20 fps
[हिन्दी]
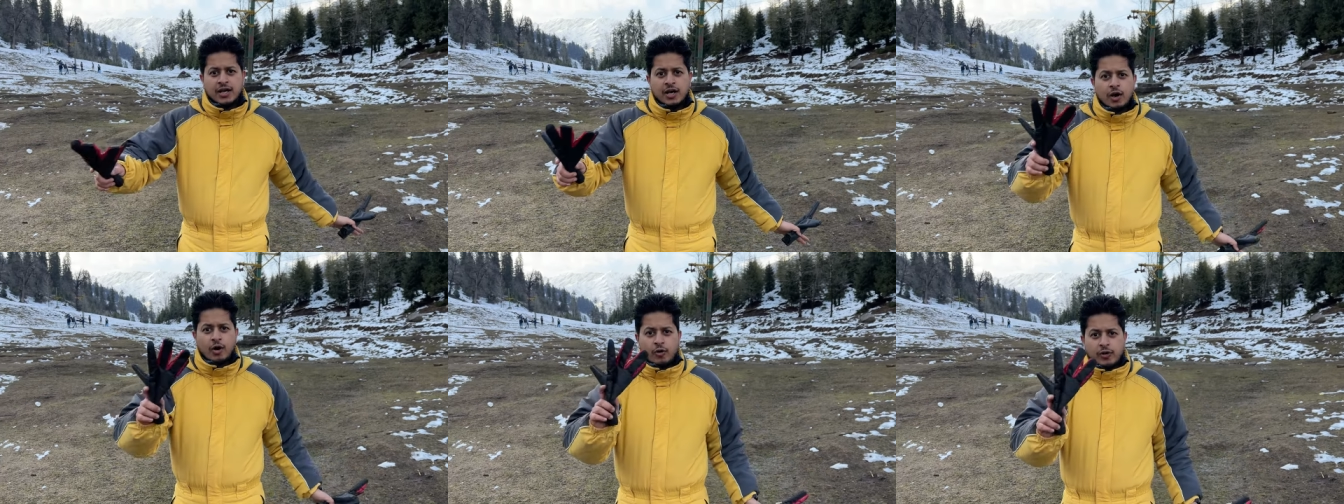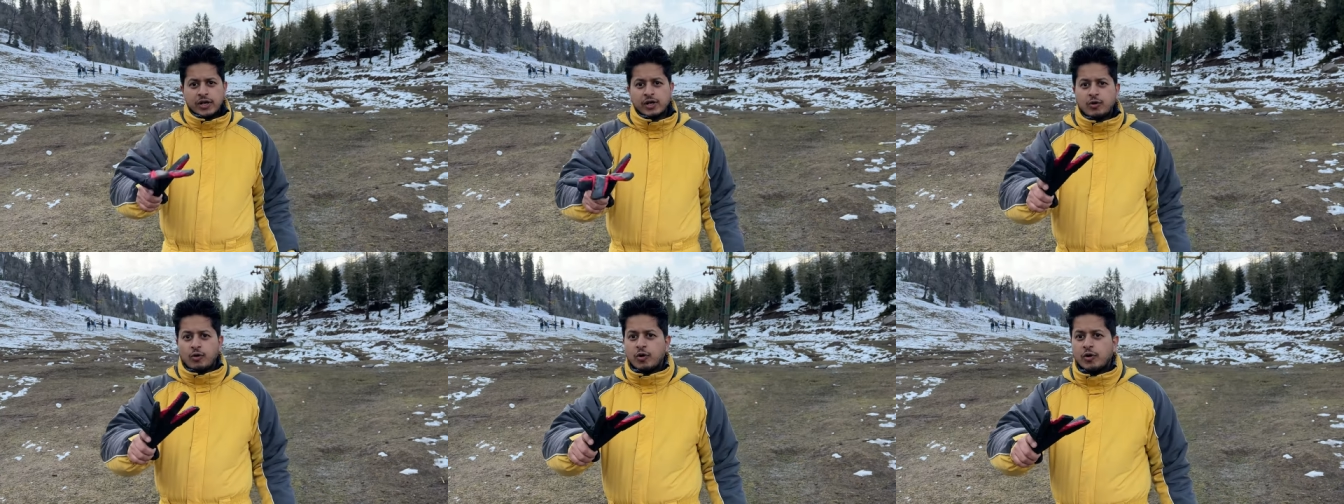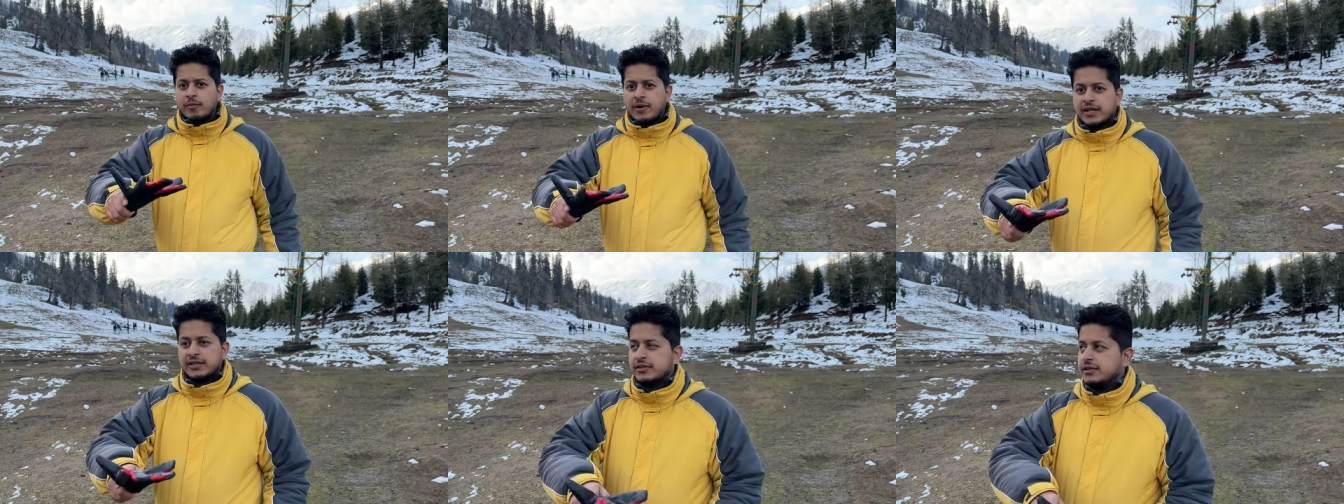और एक और
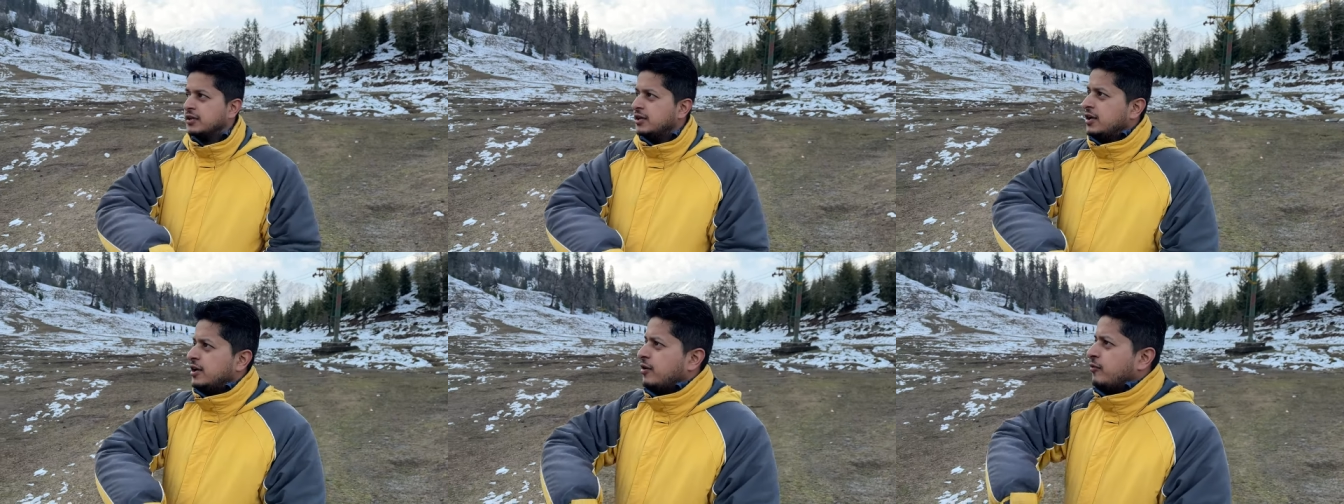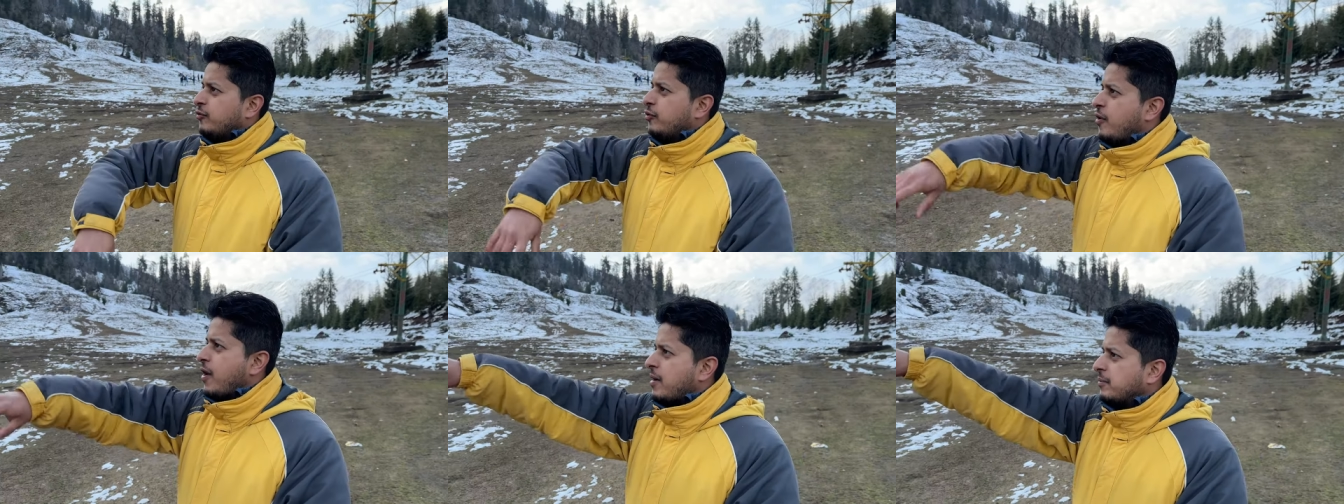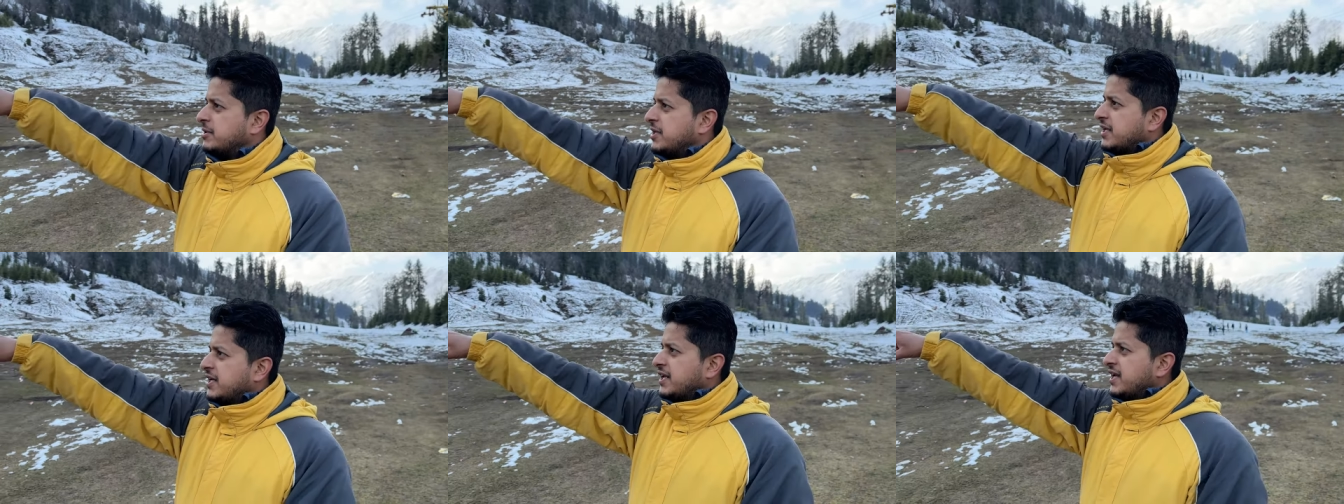बात वो आप
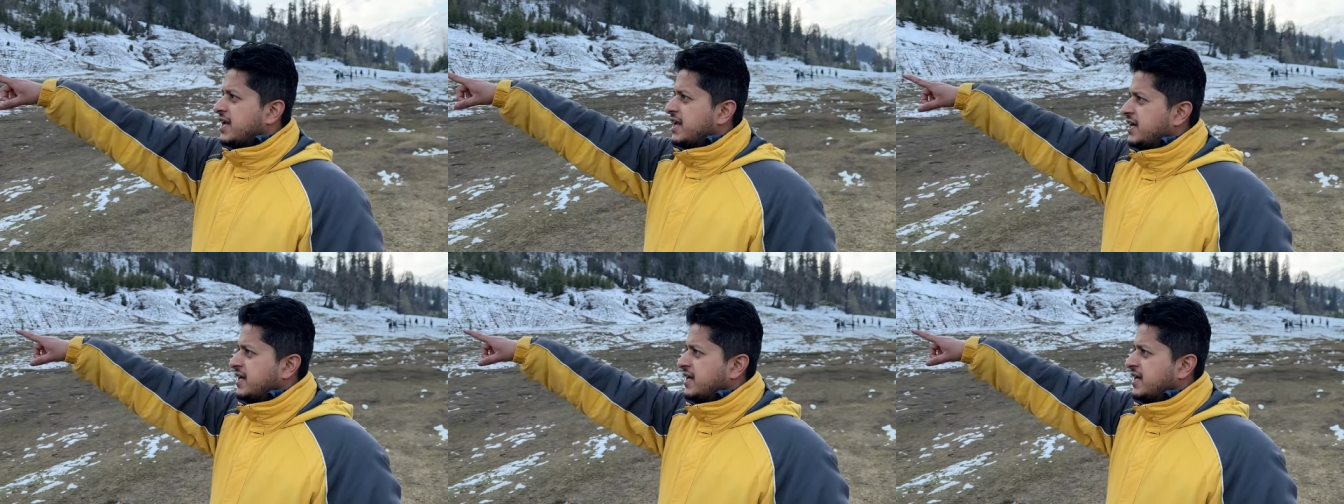देख रहे हैं